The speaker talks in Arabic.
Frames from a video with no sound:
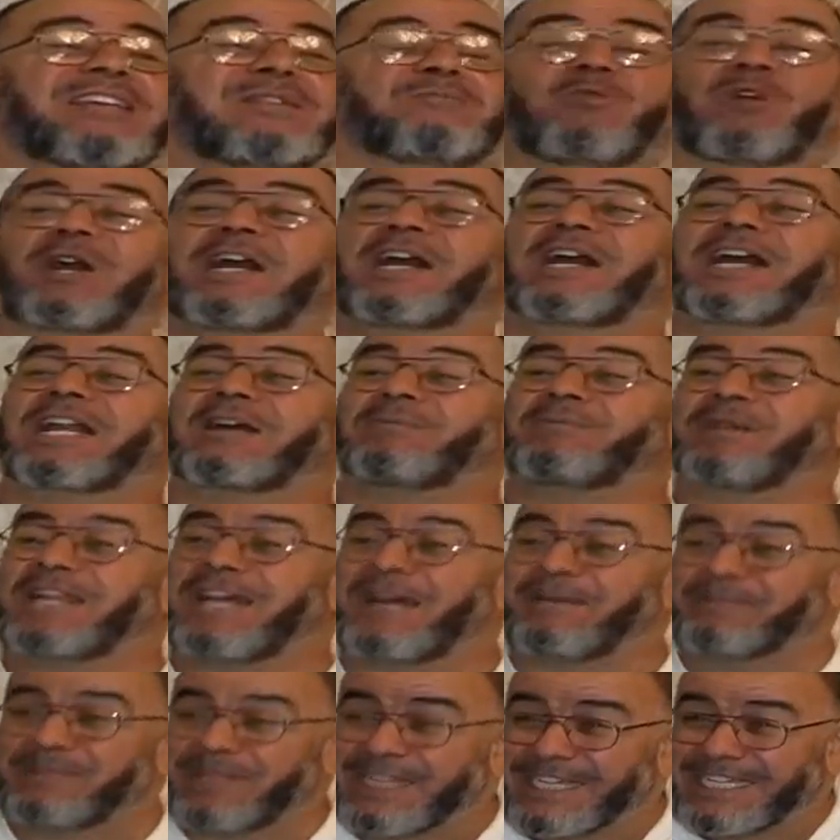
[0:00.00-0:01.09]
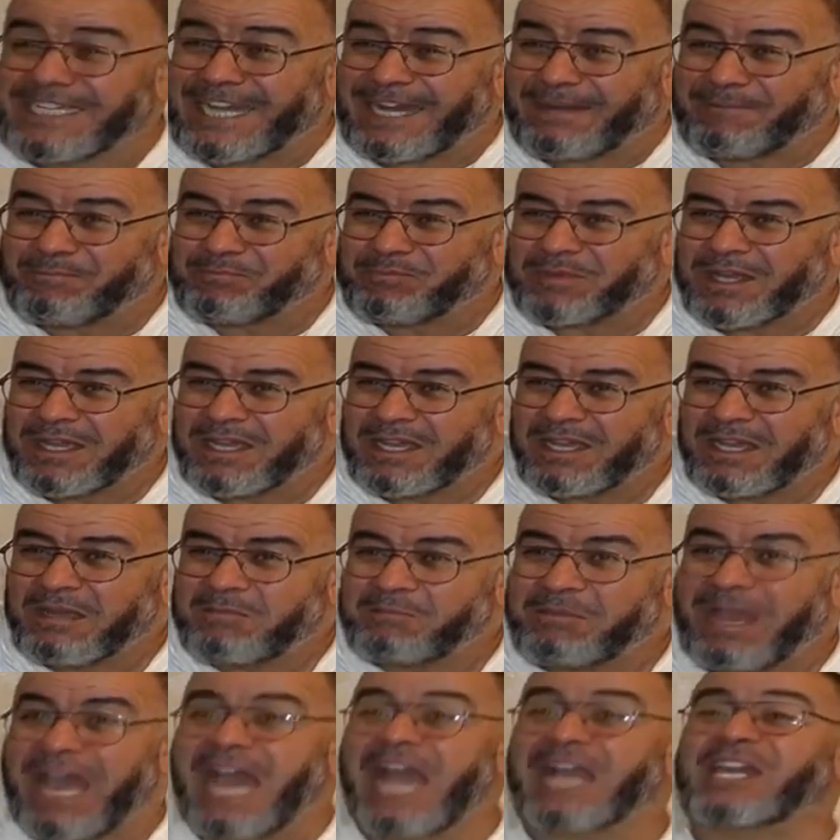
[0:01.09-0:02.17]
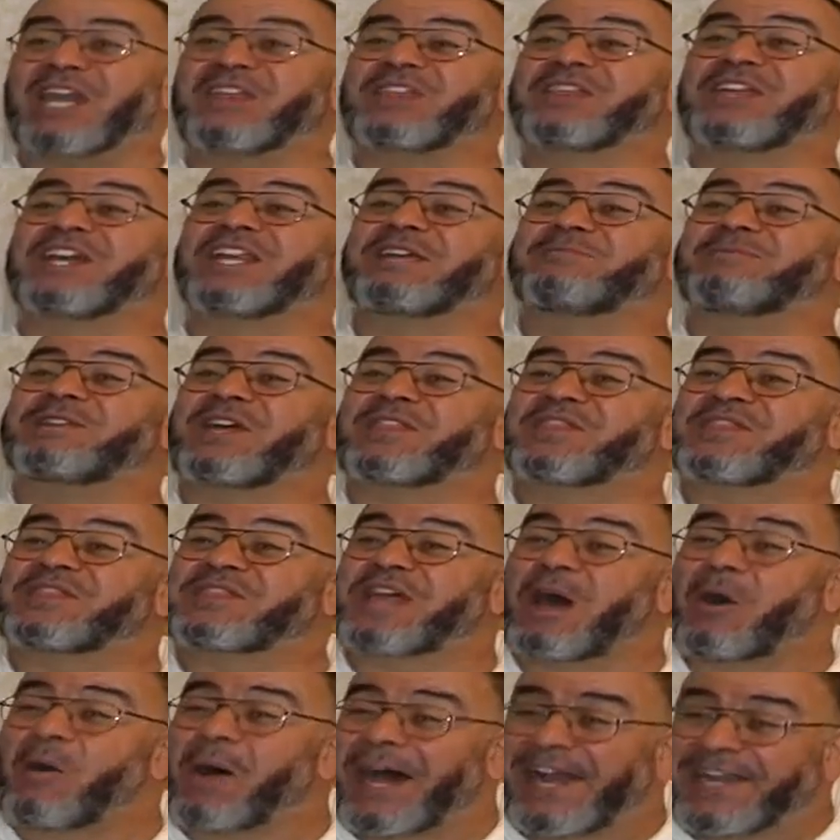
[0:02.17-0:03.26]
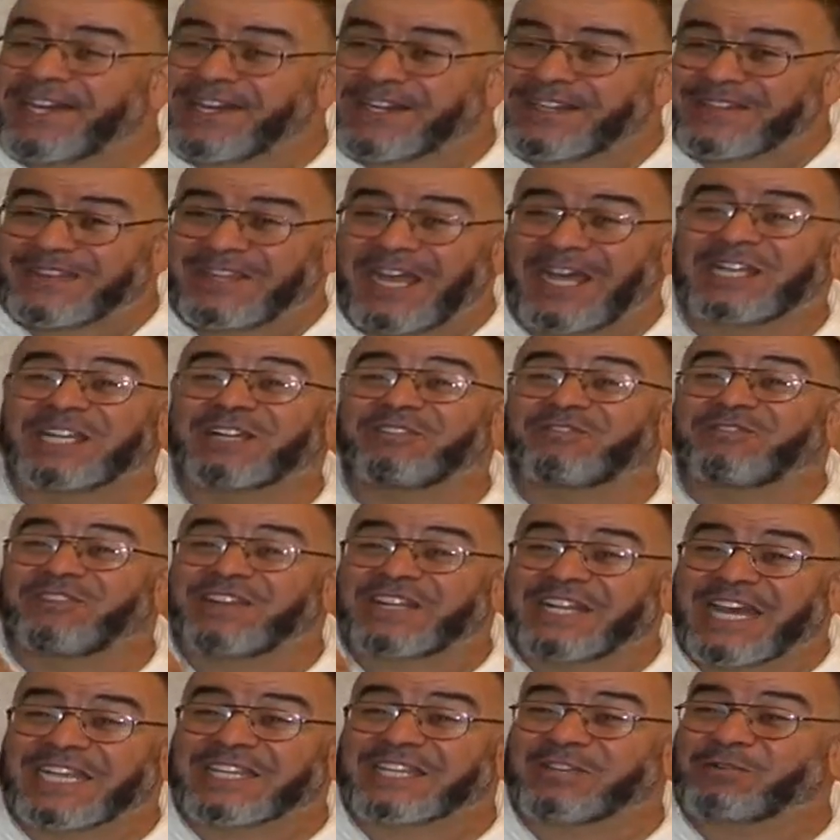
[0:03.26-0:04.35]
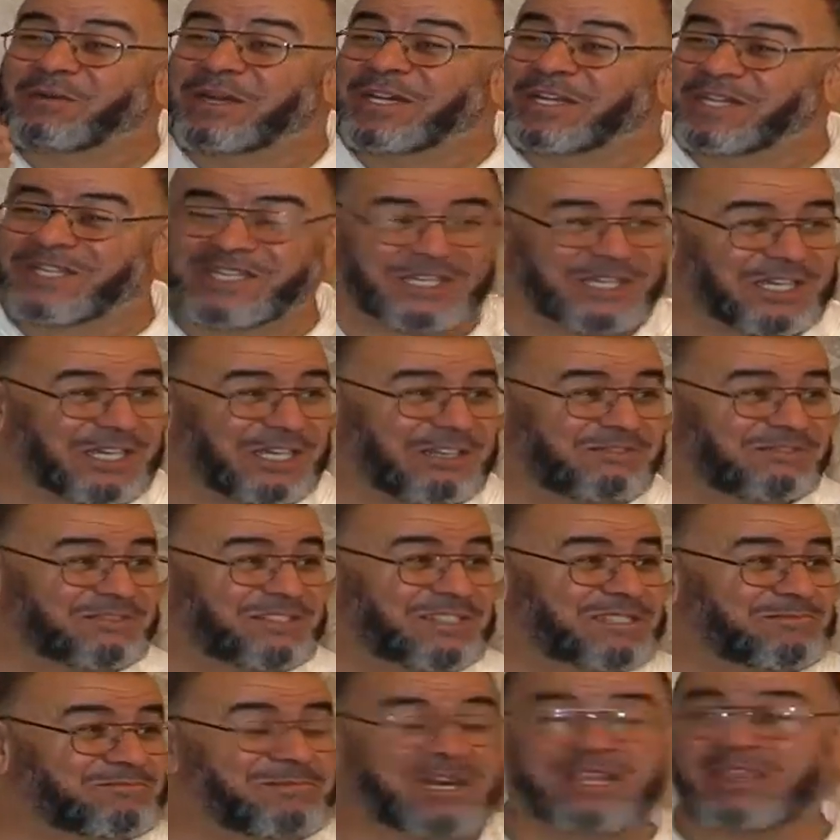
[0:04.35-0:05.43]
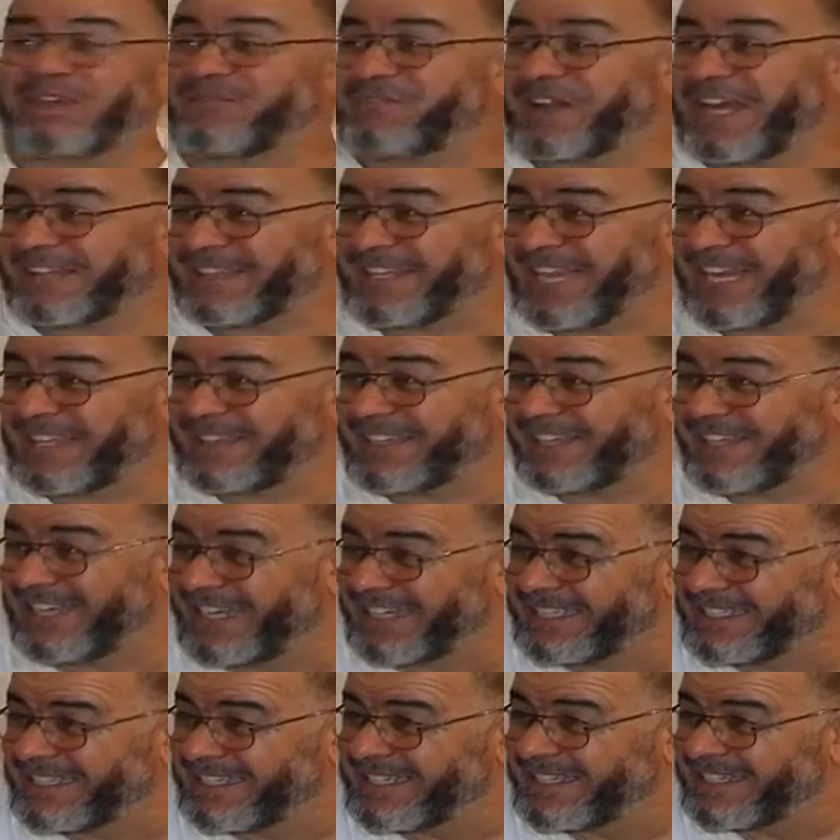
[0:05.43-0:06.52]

المقاربة الأمنية مع كثير من الظواهر نتاع الانفلات والانحراف ماذا فعلت لحد الآن